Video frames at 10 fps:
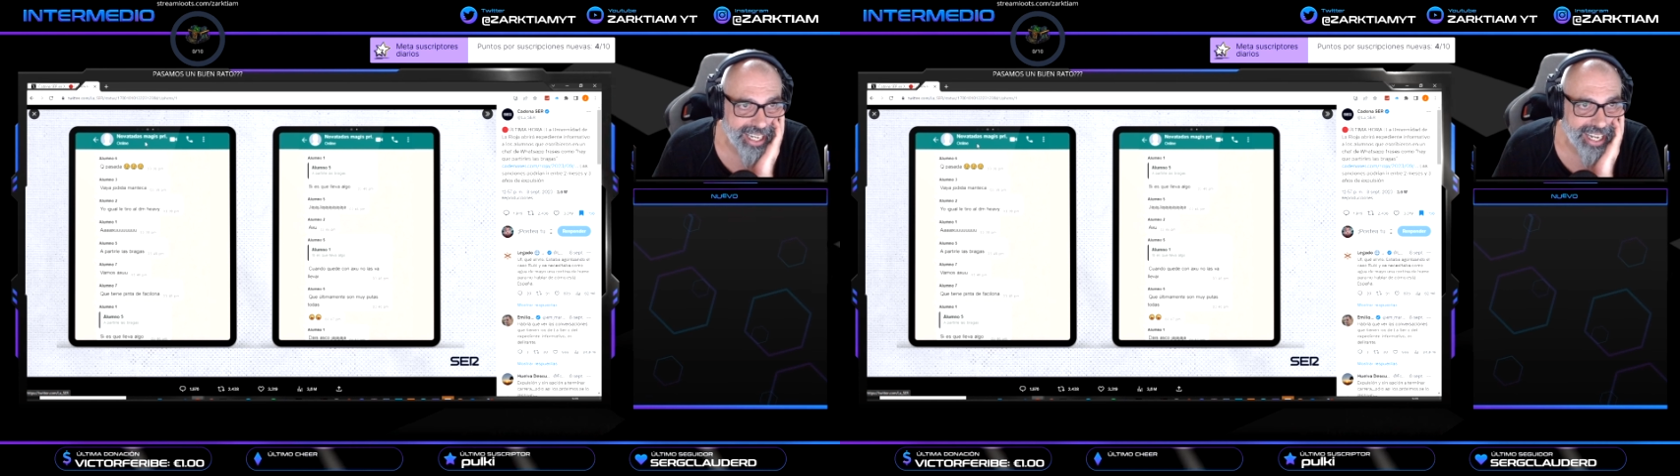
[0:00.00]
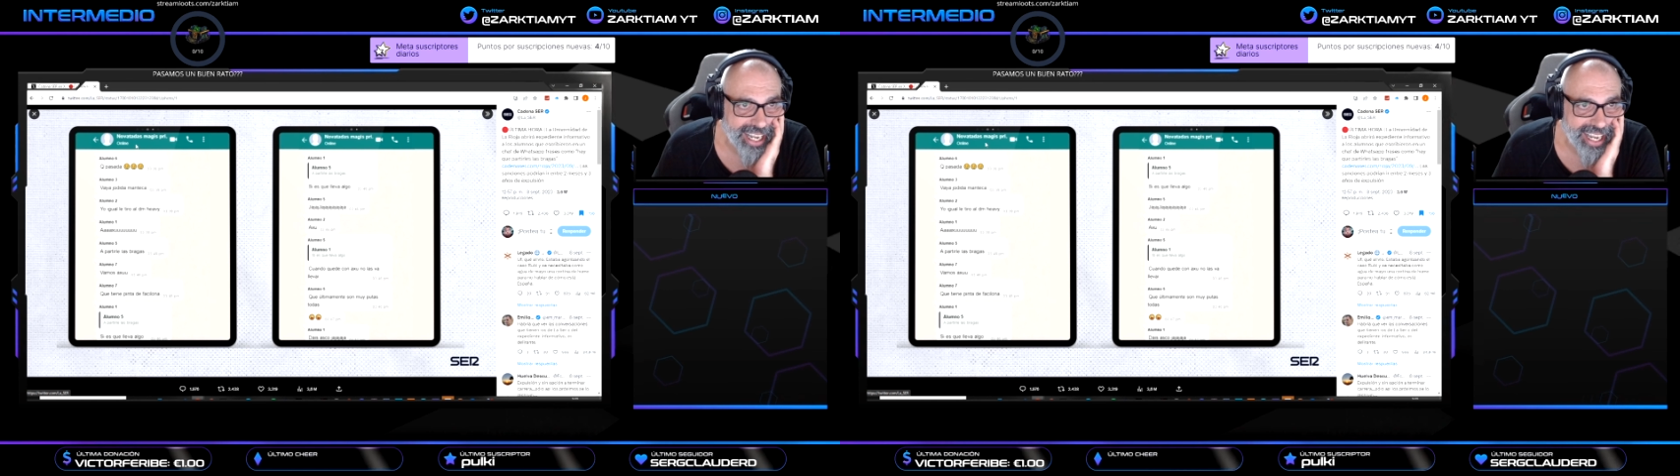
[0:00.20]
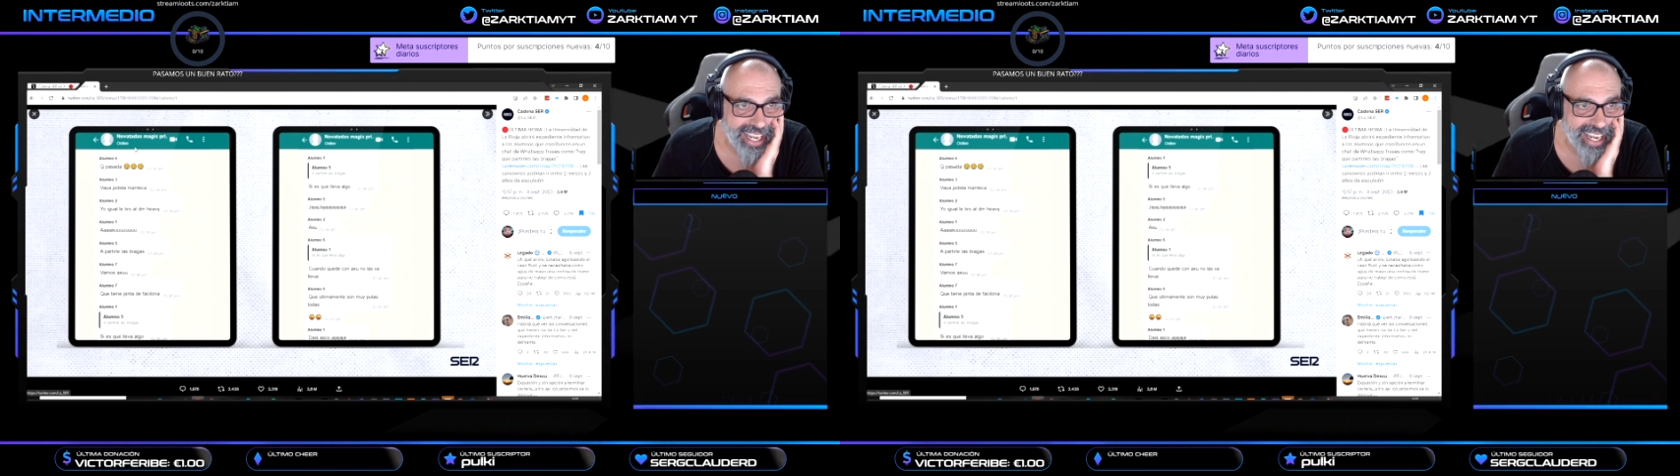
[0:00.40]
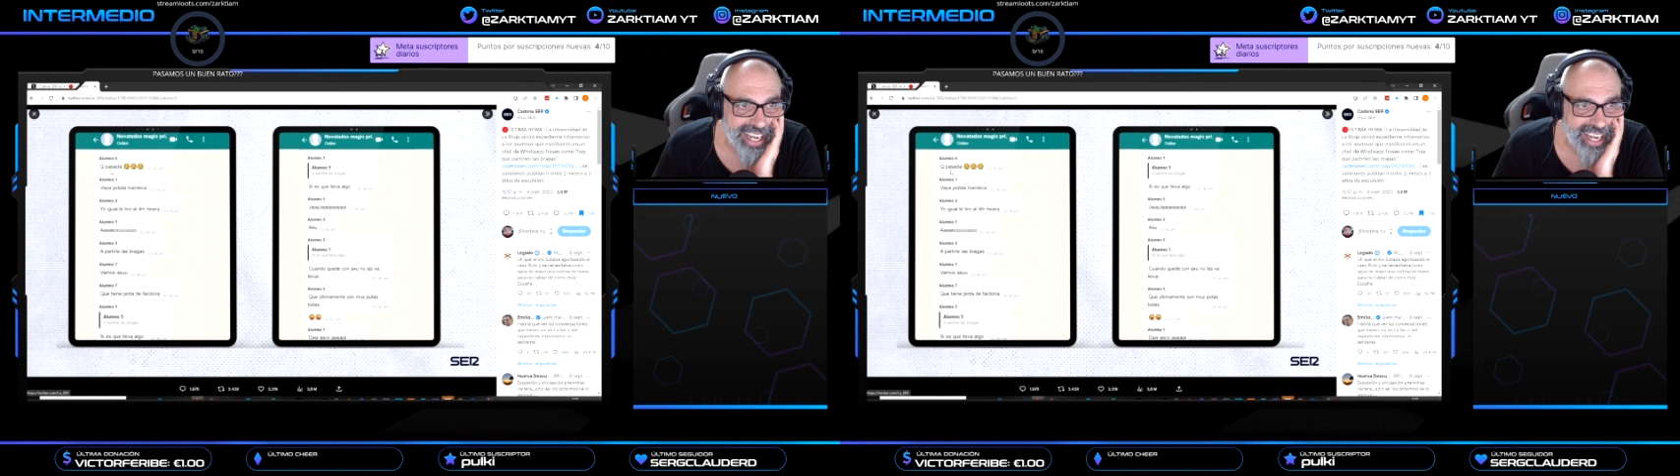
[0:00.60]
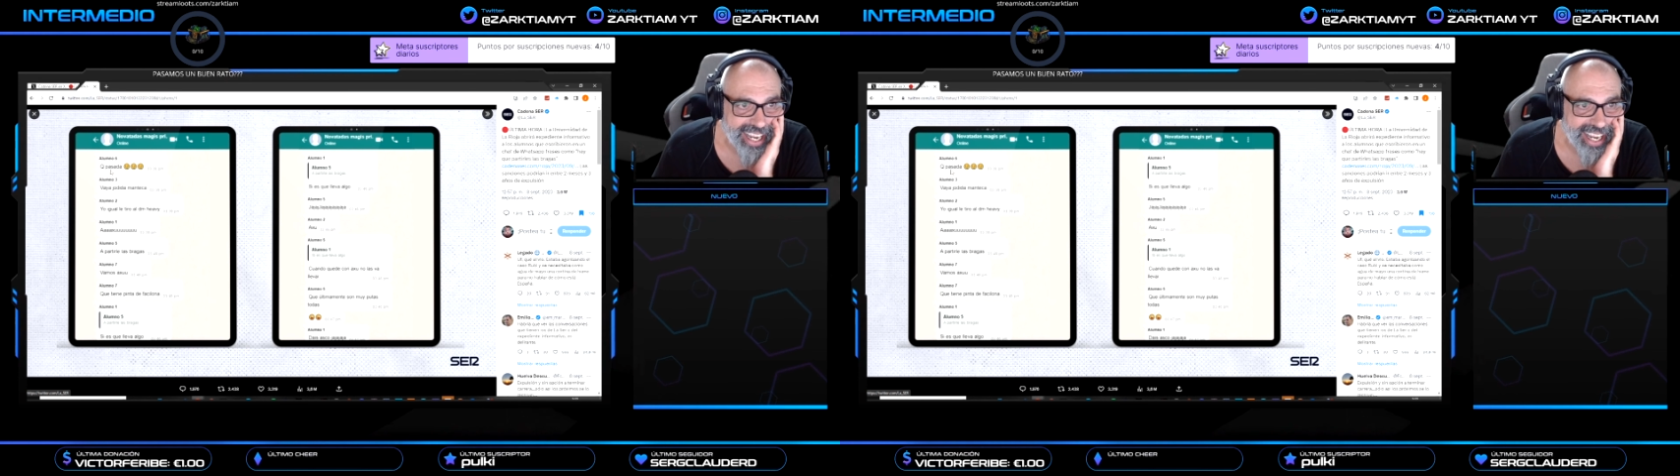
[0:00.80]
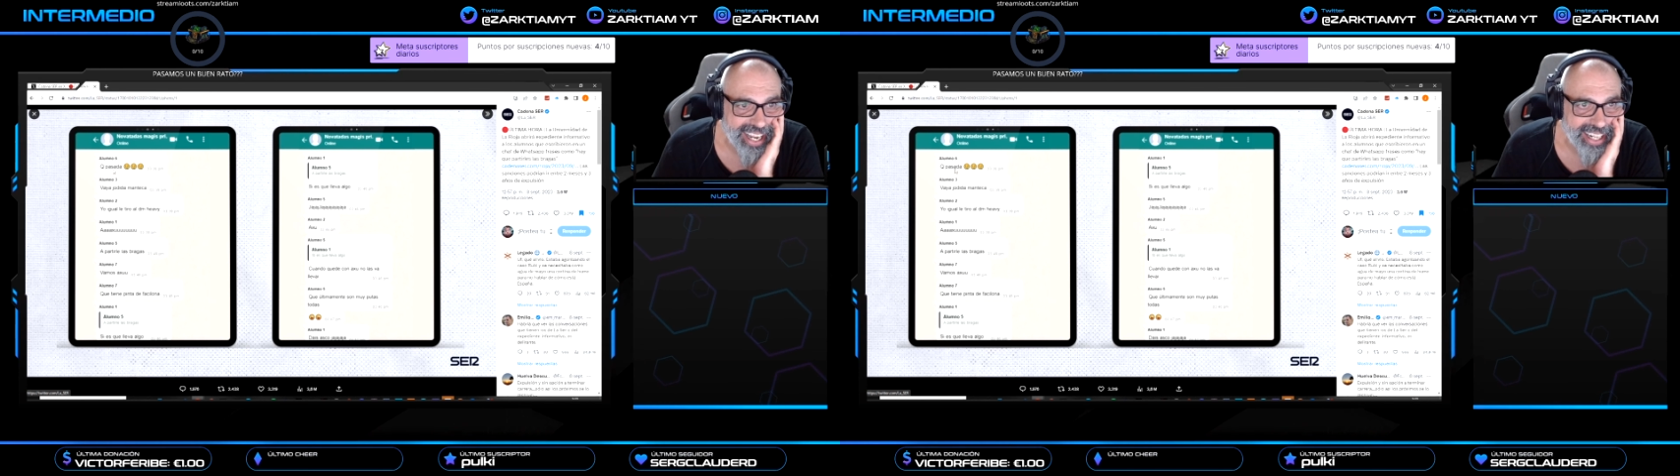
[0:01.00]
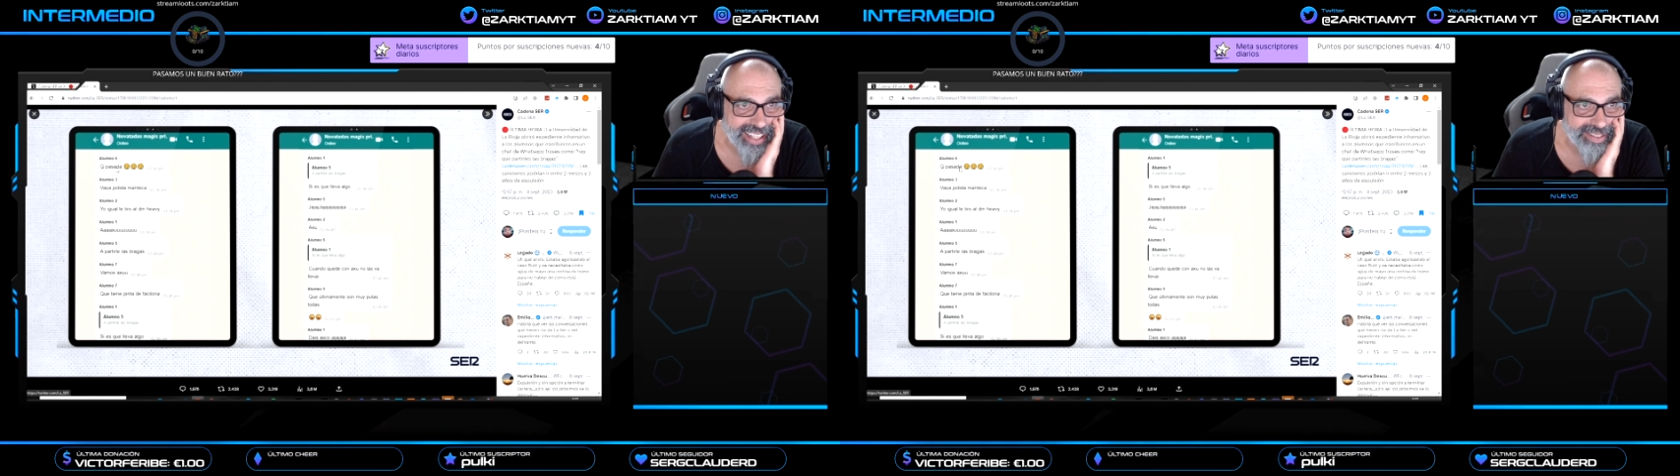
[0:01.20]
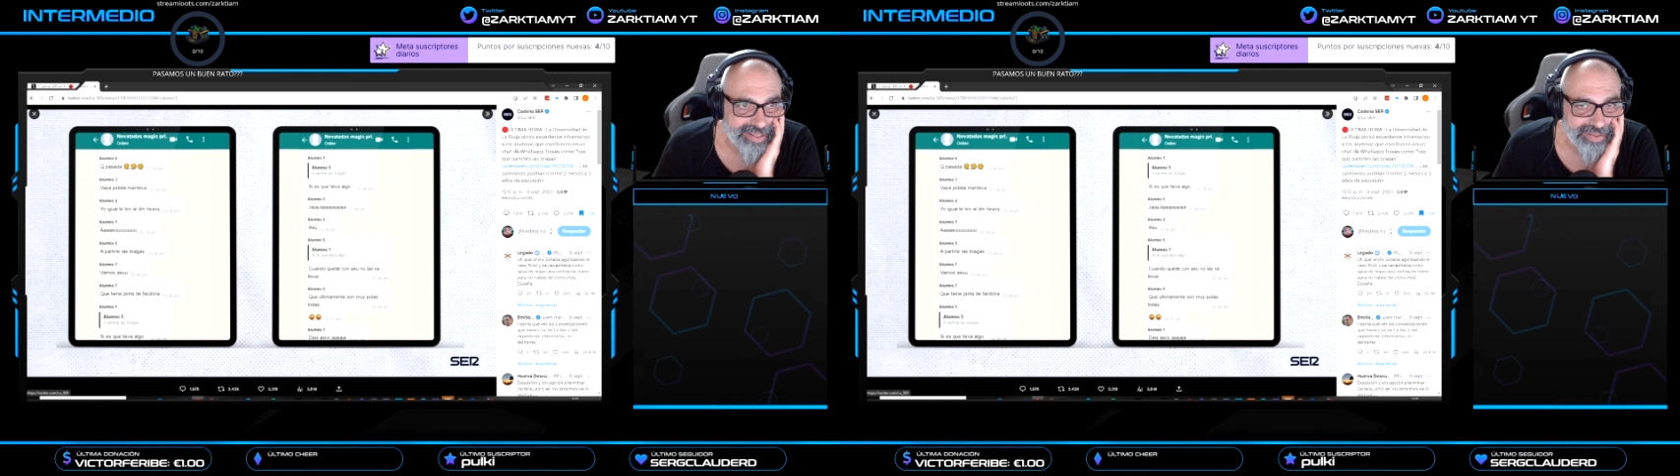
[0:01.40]
que
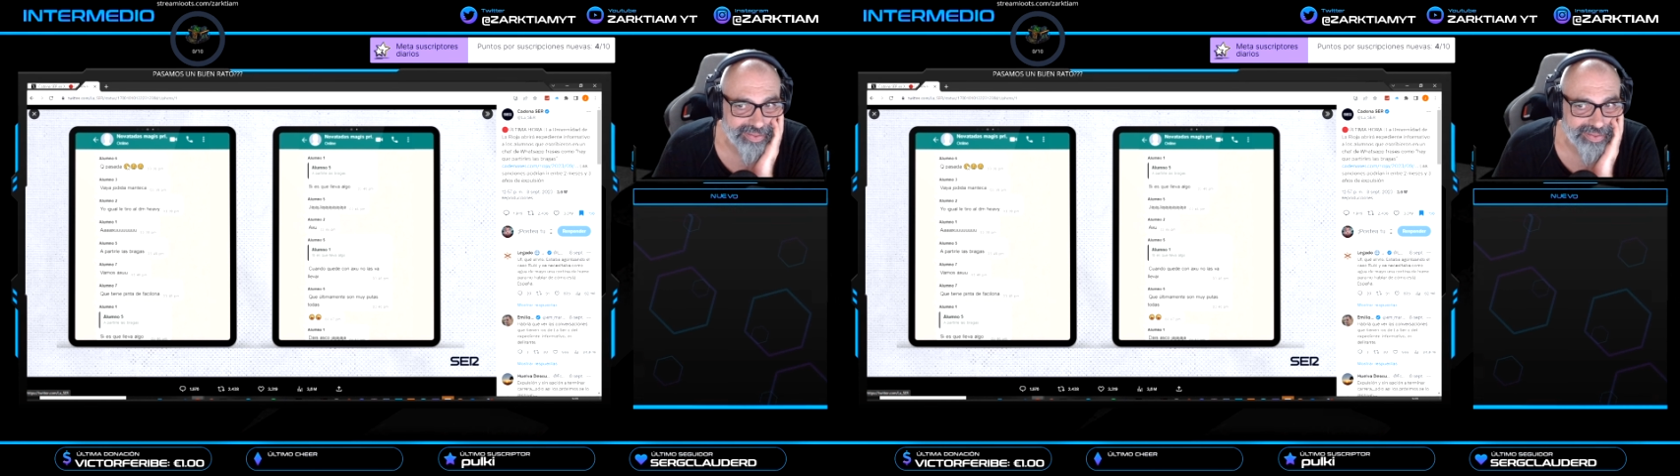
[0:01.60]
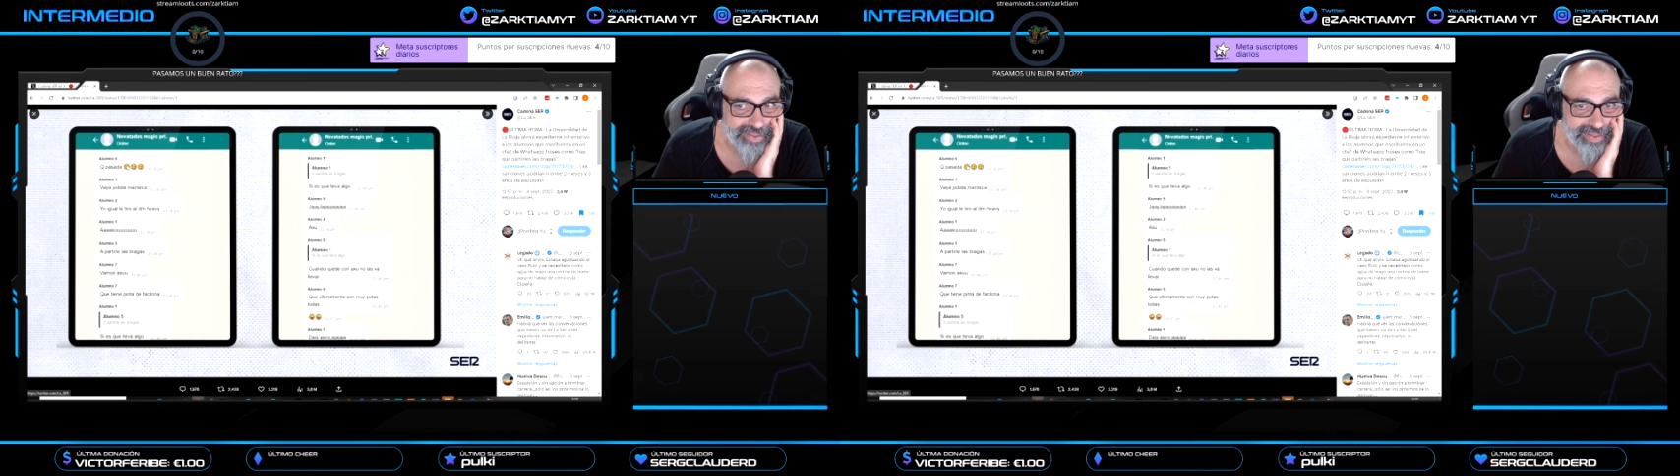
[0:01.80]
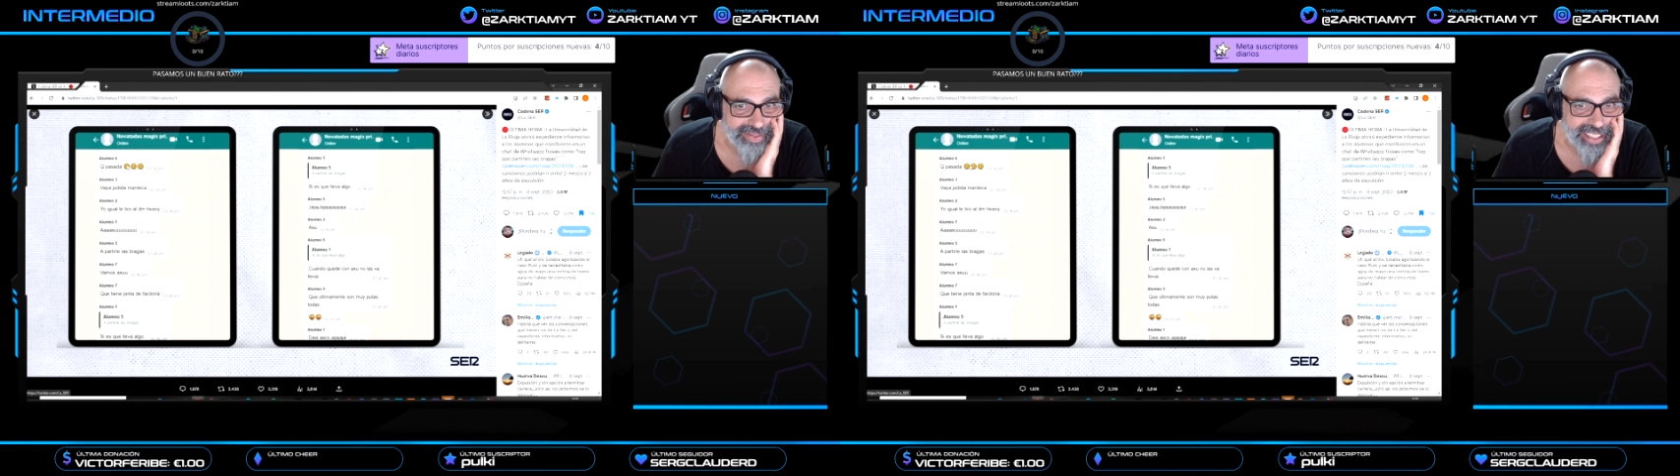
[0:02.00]
mm,